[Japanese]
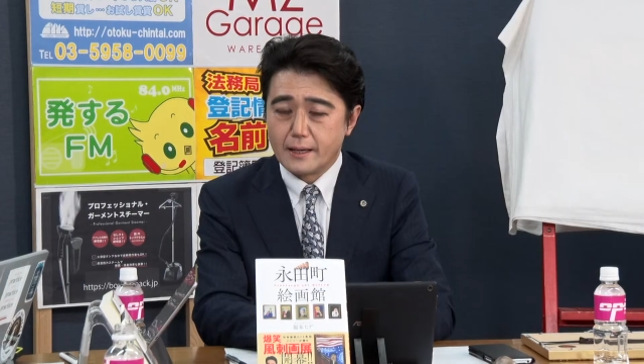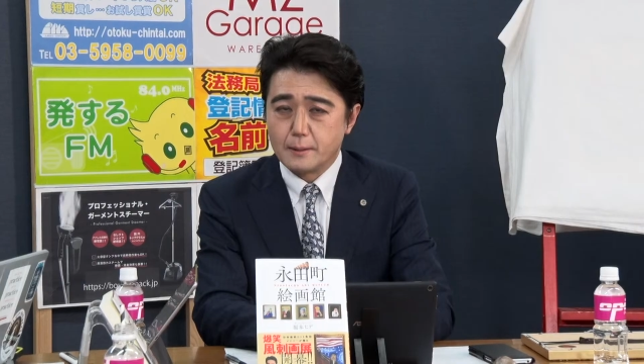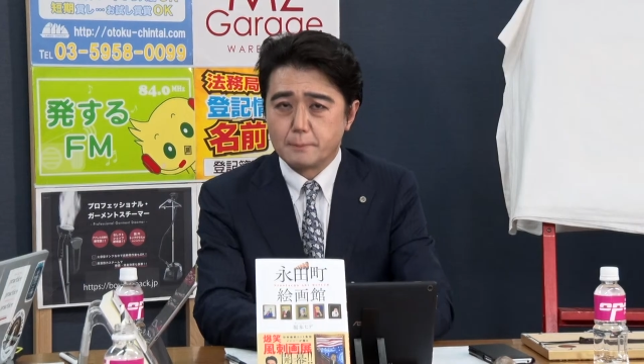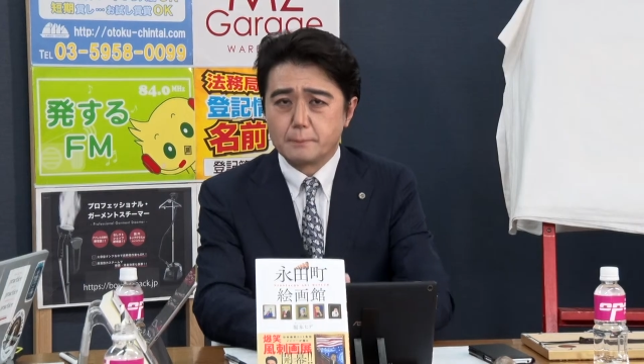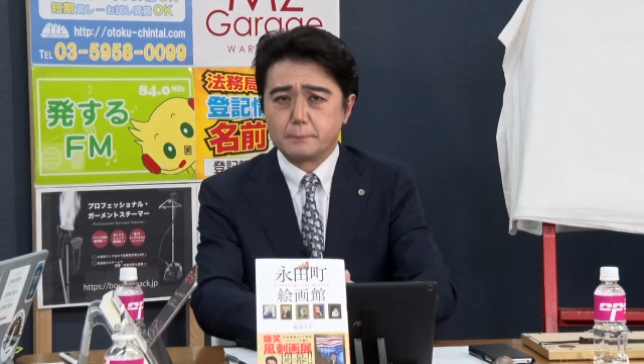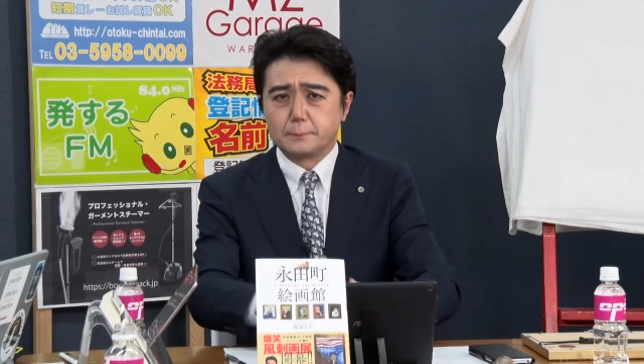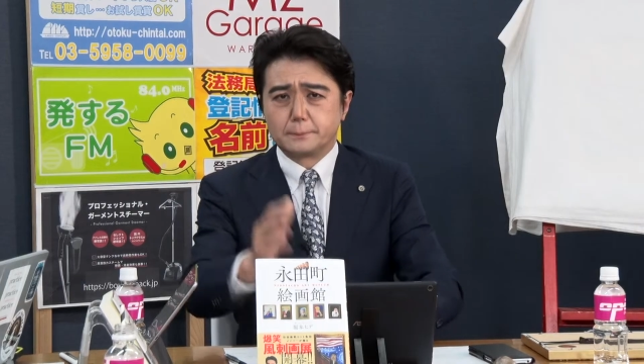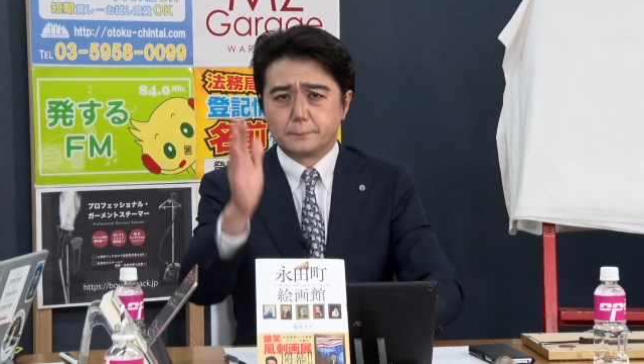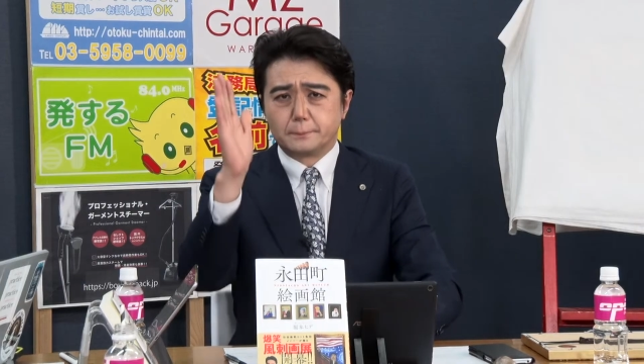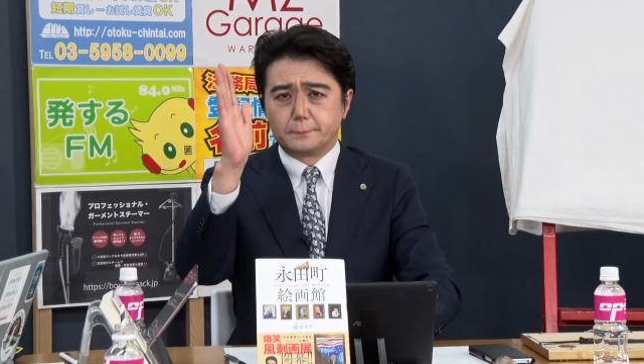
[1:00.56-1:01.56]
ペーパー
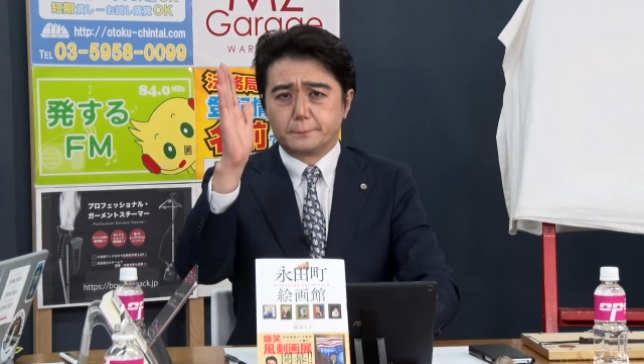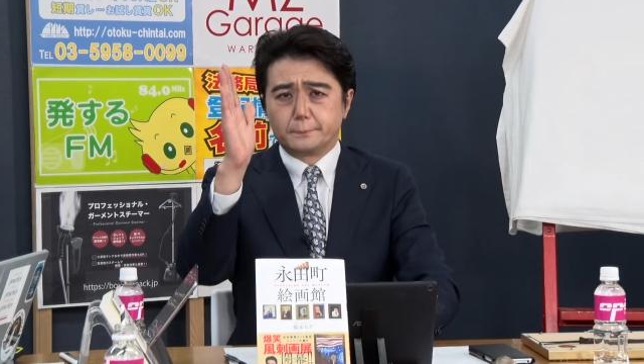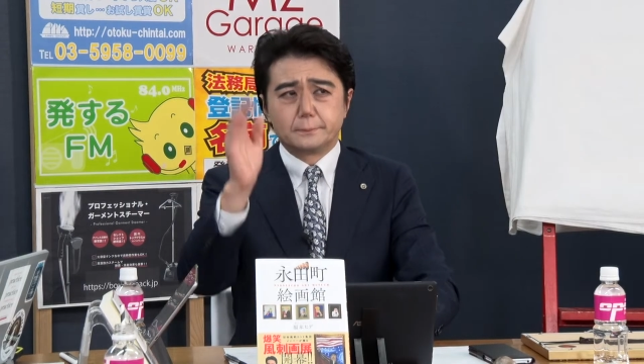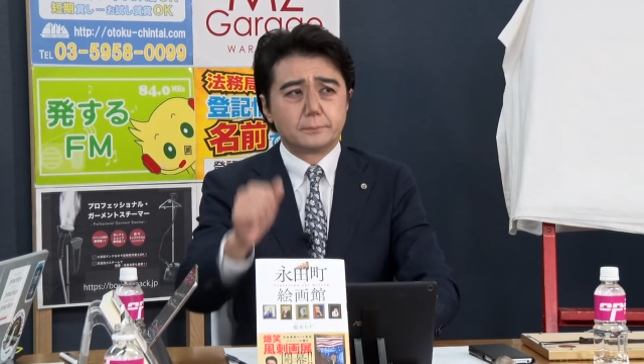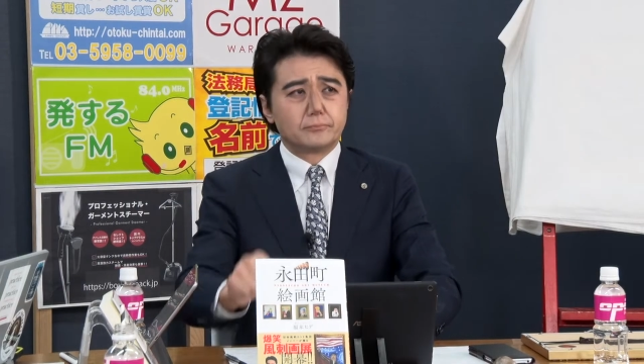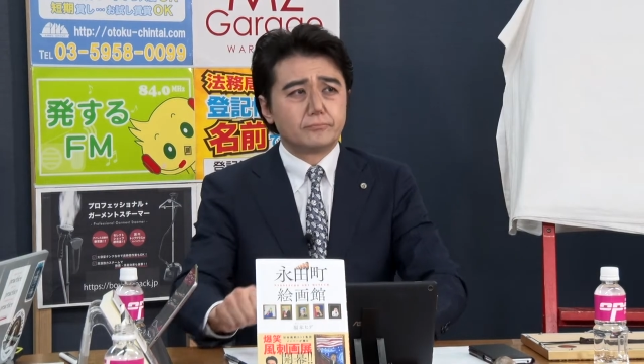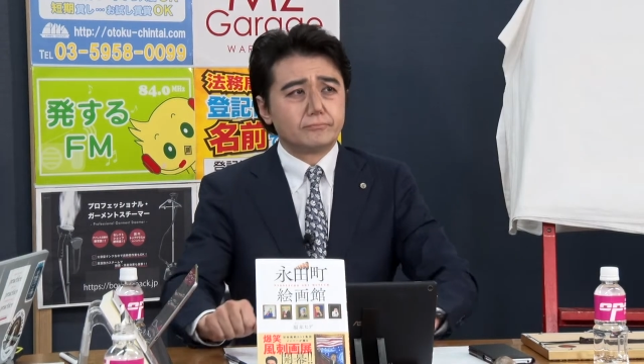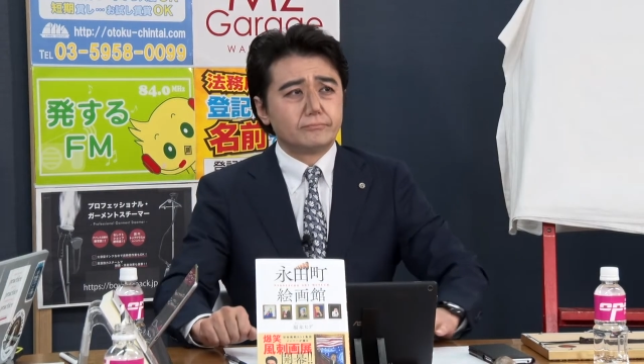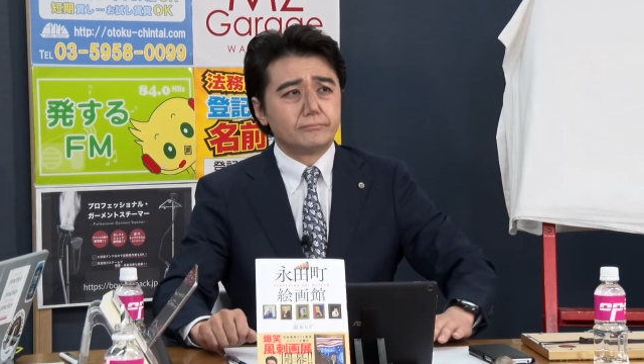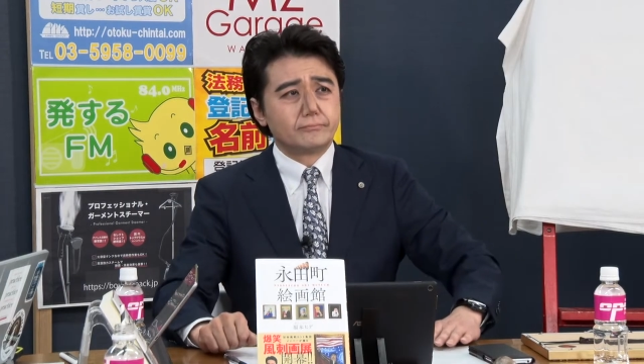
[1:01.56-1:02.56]
の福本秀
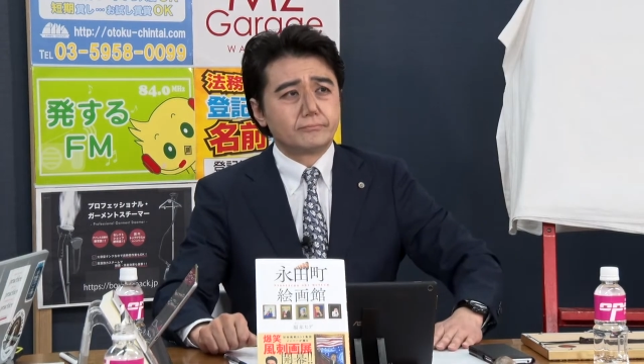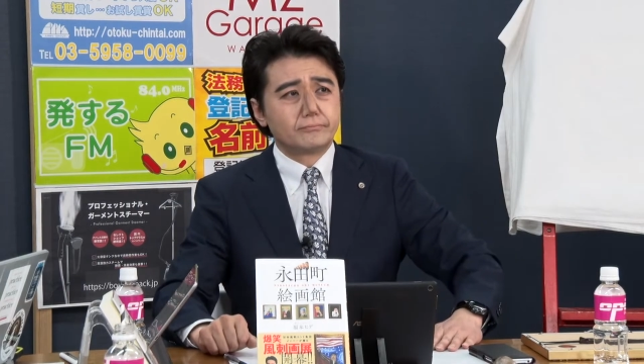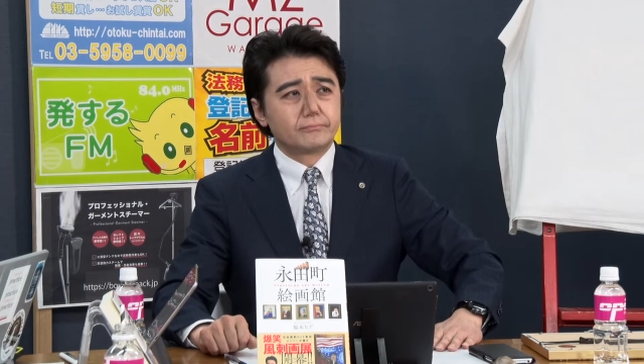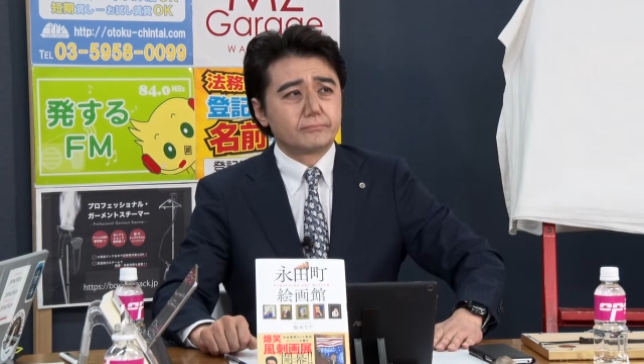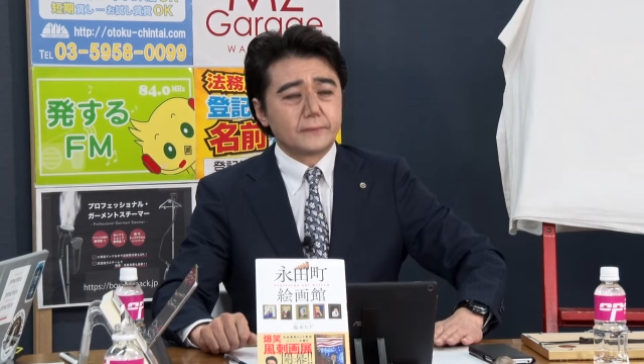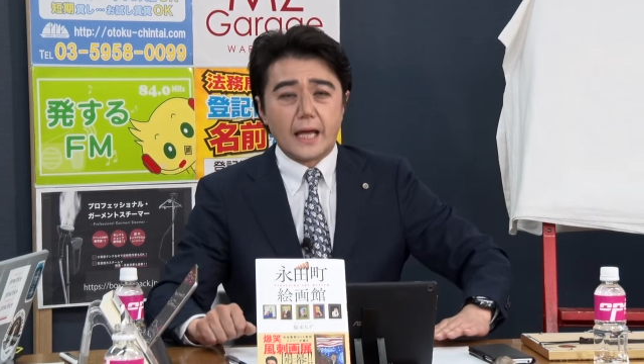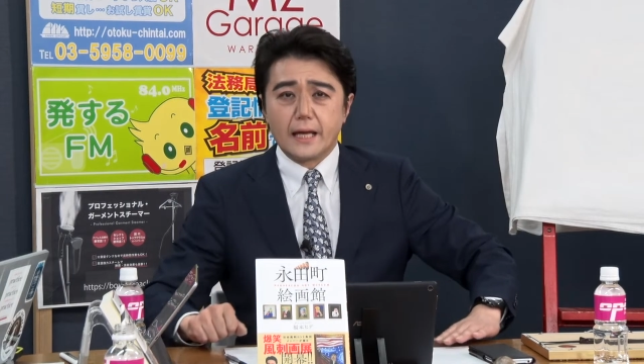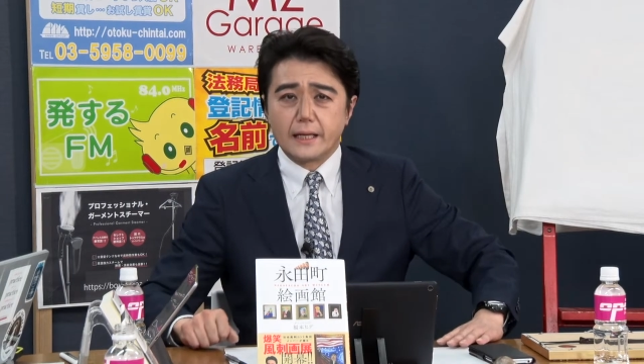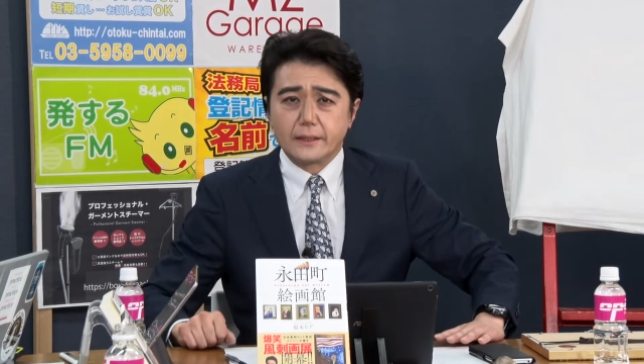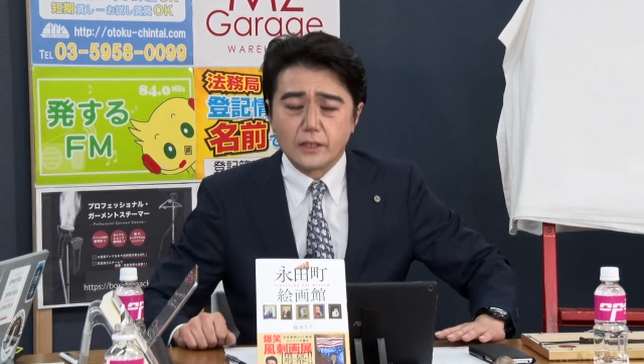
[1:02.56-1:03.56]
さんです。どう
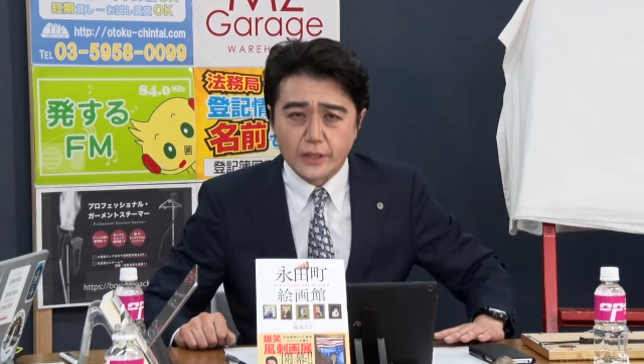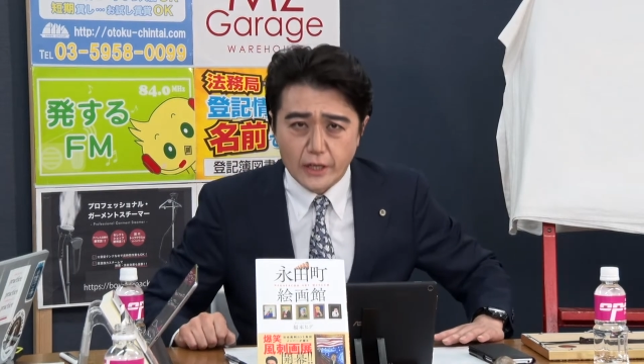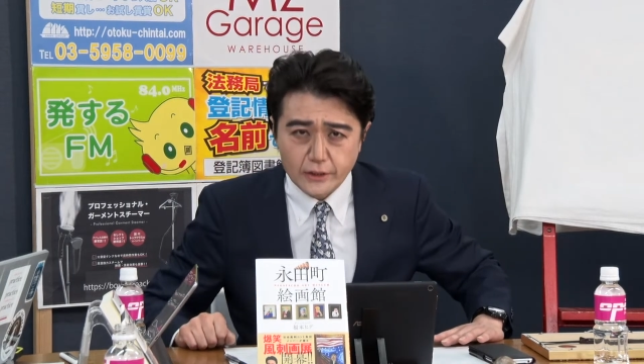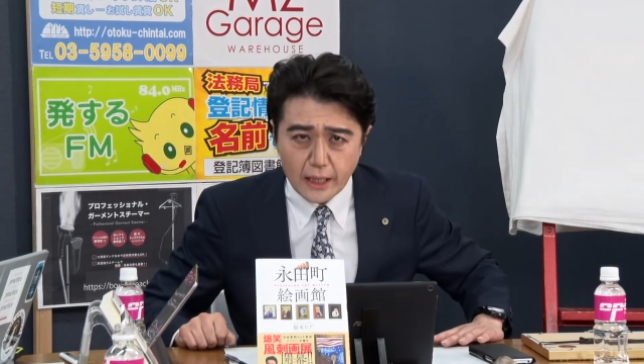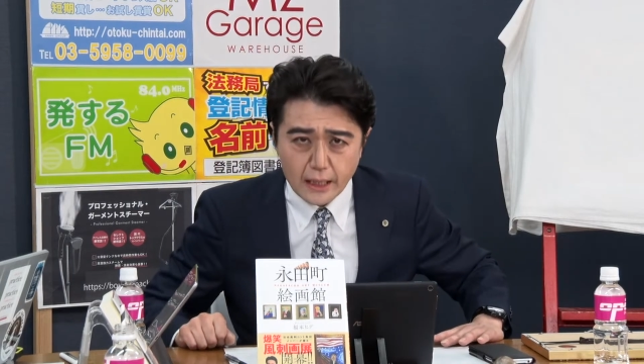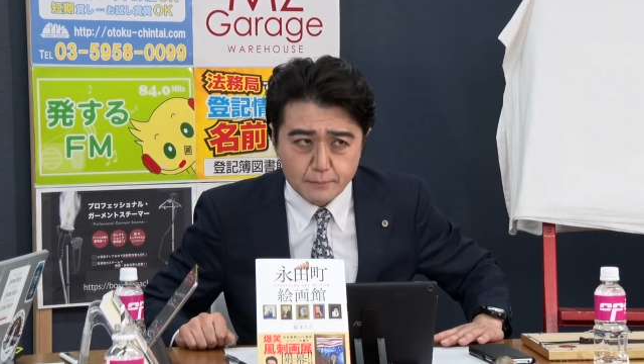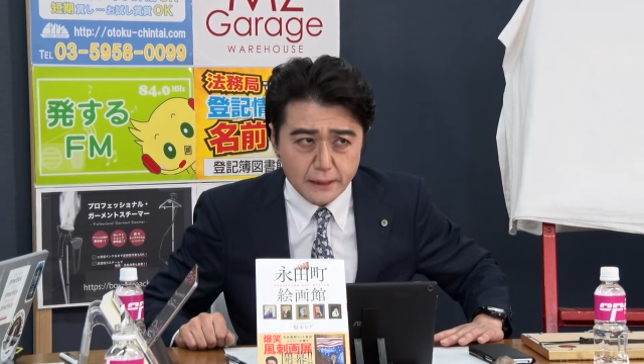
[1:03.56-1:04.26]
ぞよろしくお願い